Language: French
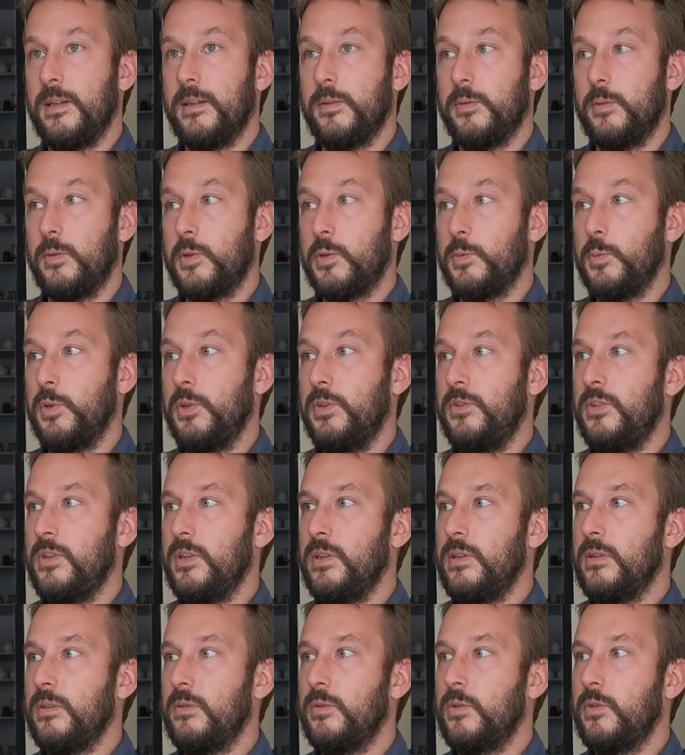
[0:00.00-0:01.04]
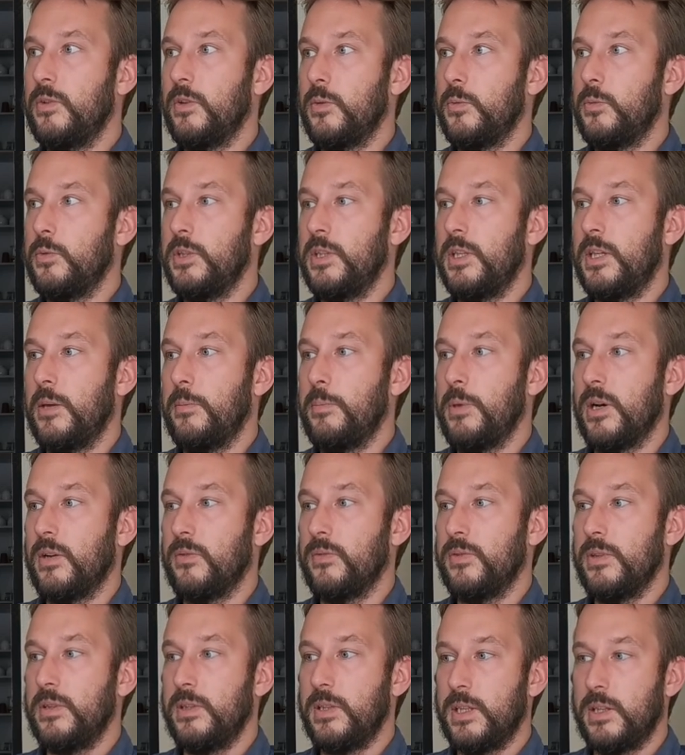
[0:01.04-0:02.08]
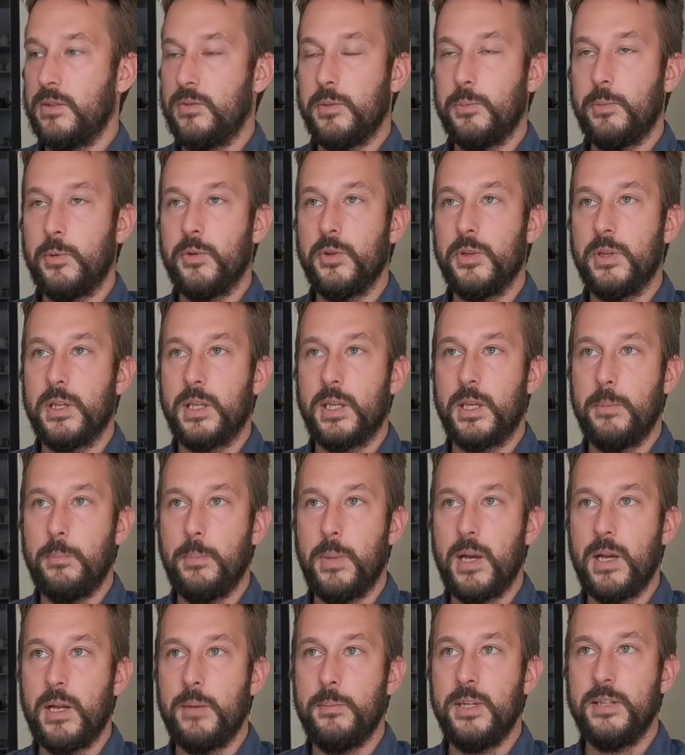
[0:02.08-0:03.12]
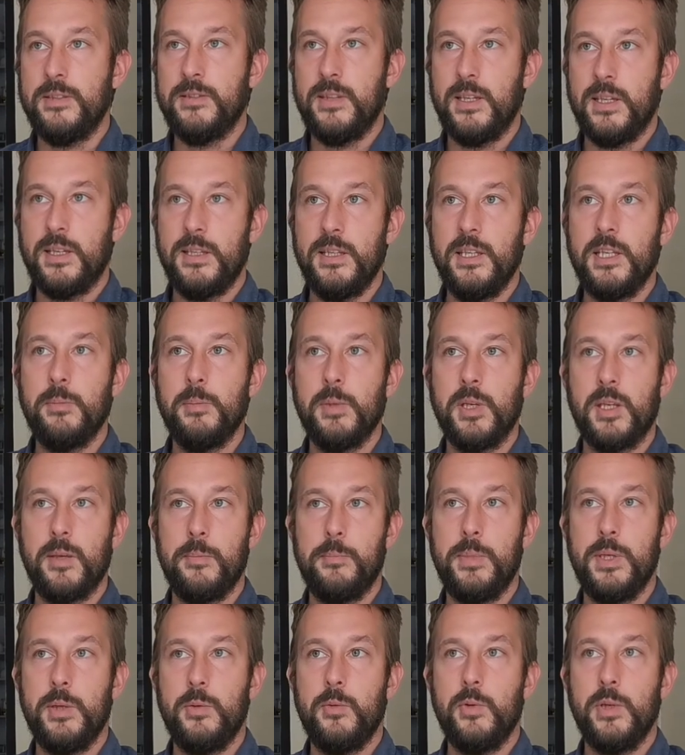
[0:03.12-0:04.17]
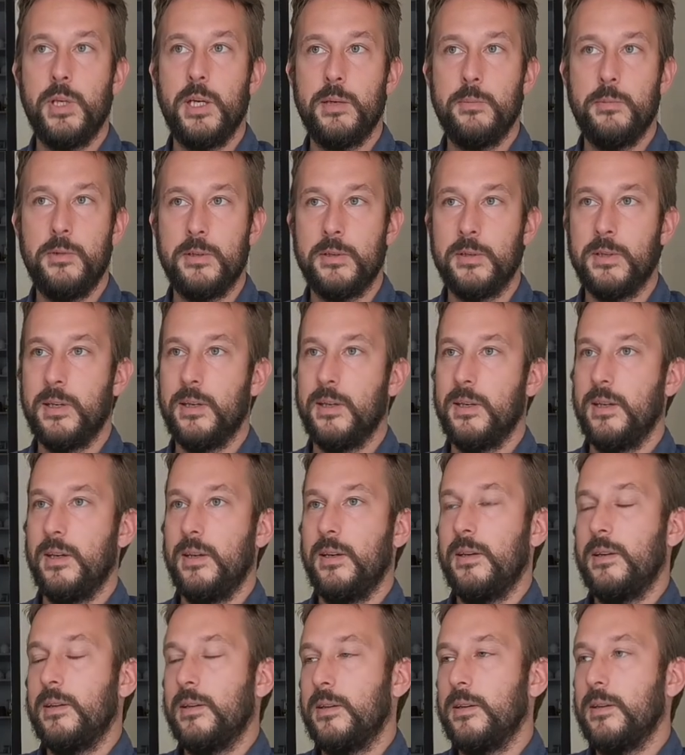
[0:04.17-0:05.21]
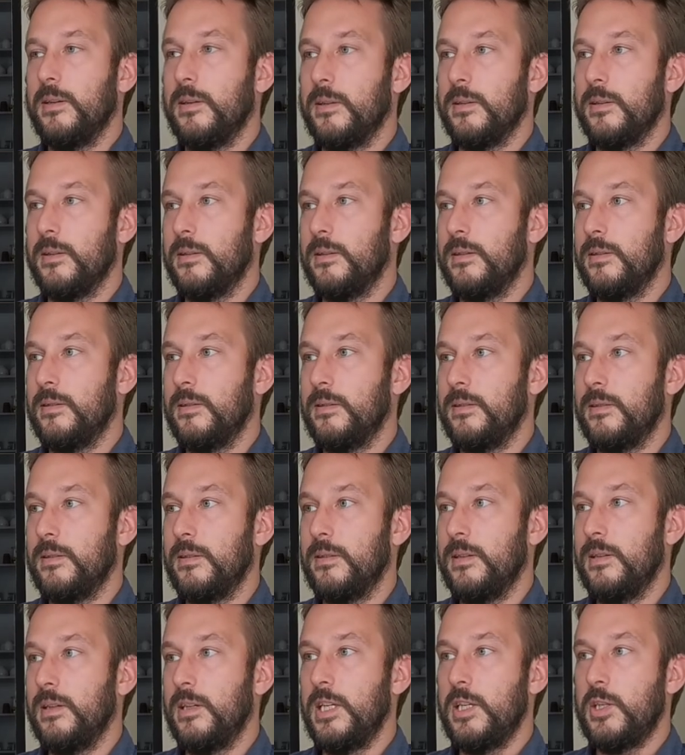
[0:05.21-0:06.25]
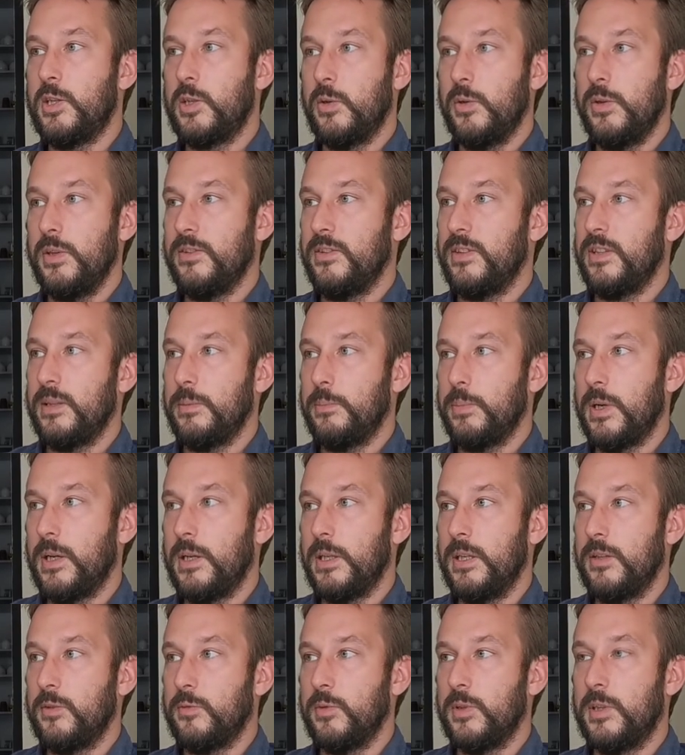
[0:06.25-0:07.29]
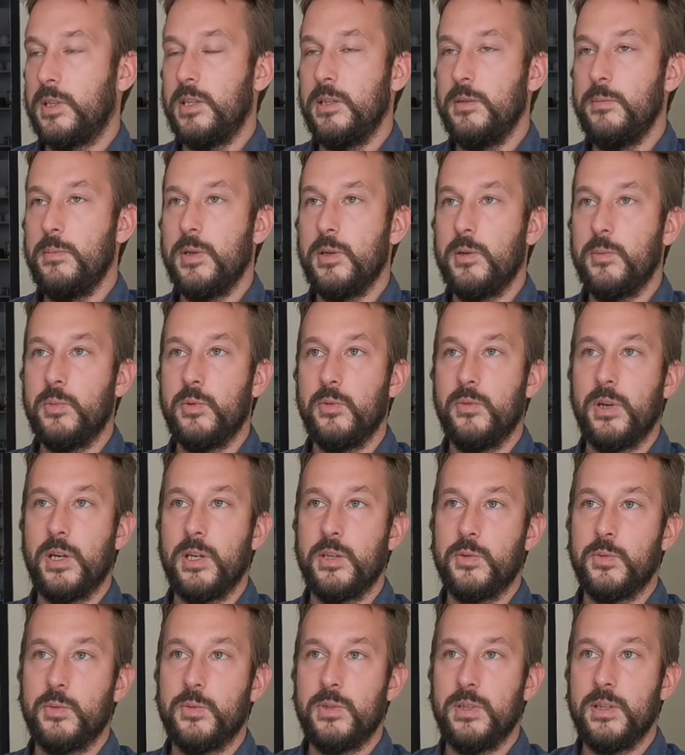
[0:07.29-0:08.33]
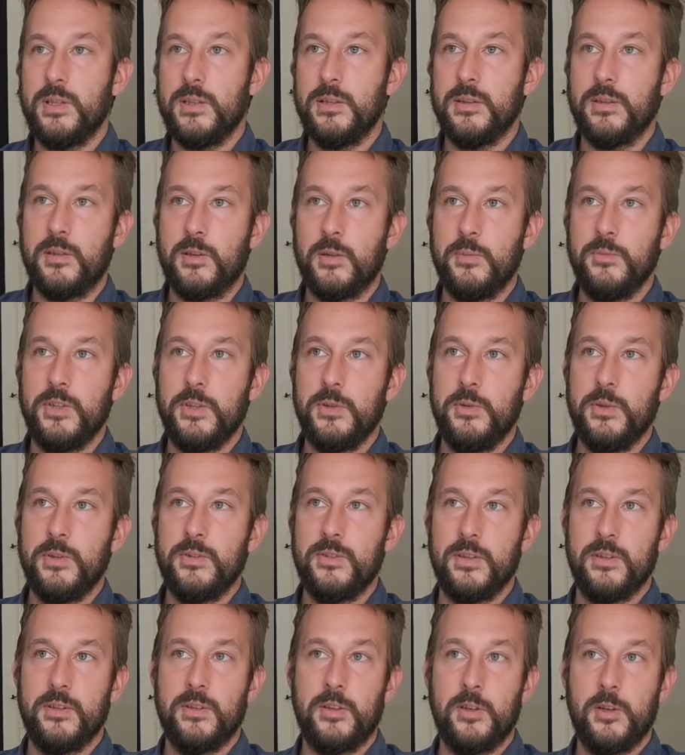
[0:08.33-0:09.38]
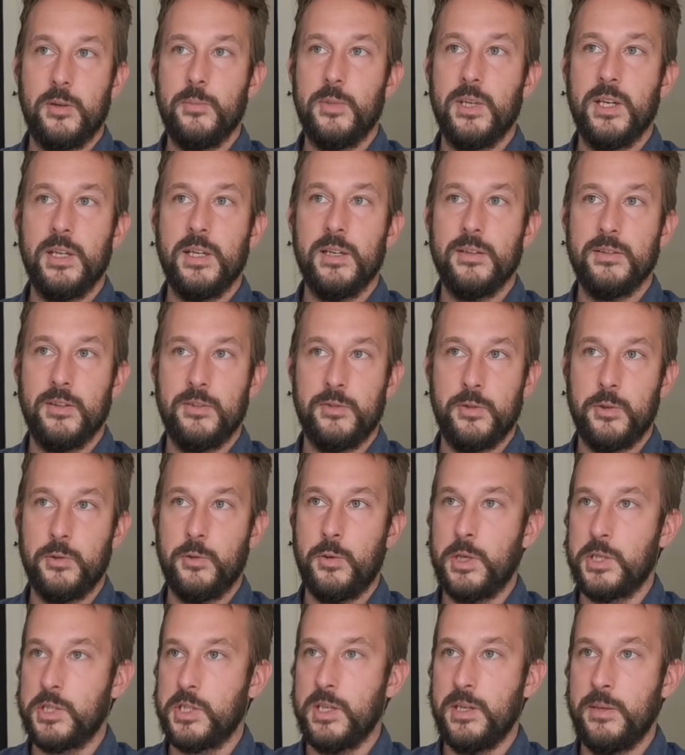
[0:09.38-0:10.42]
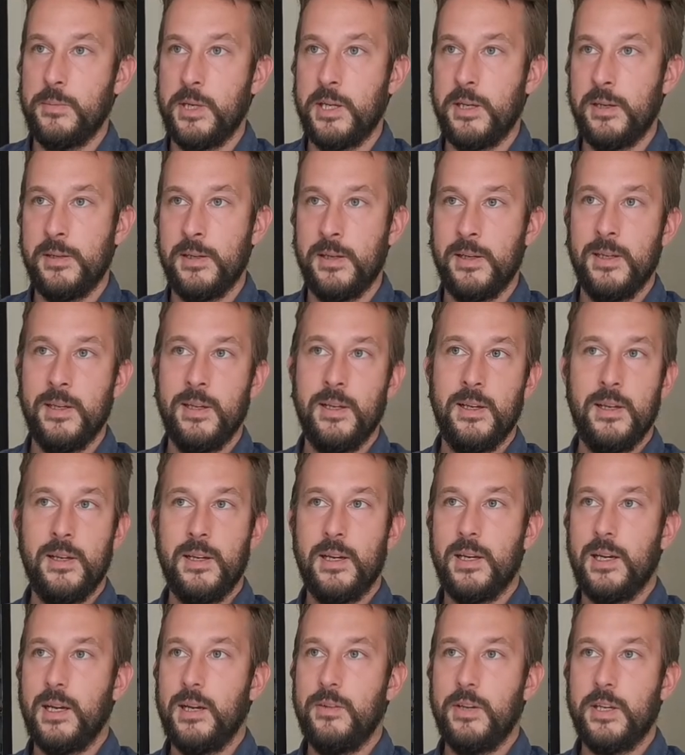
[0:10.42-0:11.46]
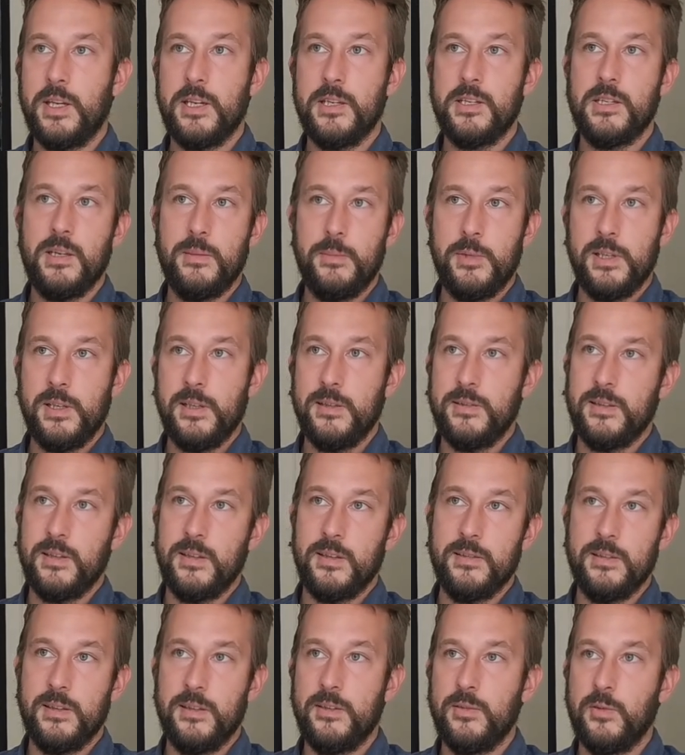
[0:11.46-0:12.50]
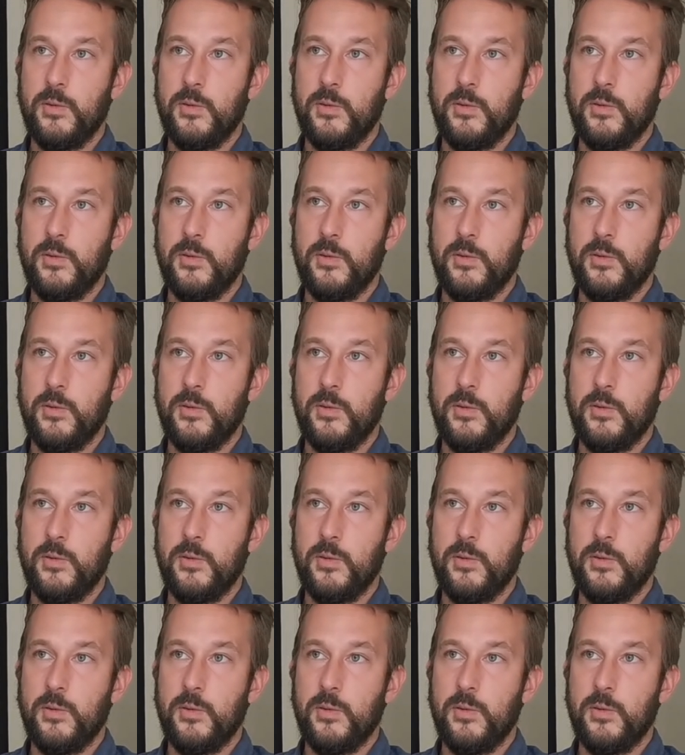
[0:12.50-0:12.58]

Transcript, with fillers: Donc je me disais, vu que c'est un outil qui est parfait, qui est fait pour des. qui n'est pas la base technique mais qui est bidouillable, euh, je connaissais pas YesWiki, mais on pouvait rajouter, euh, comme, comme derrière ça sort du HTML, avec HTML et CSS,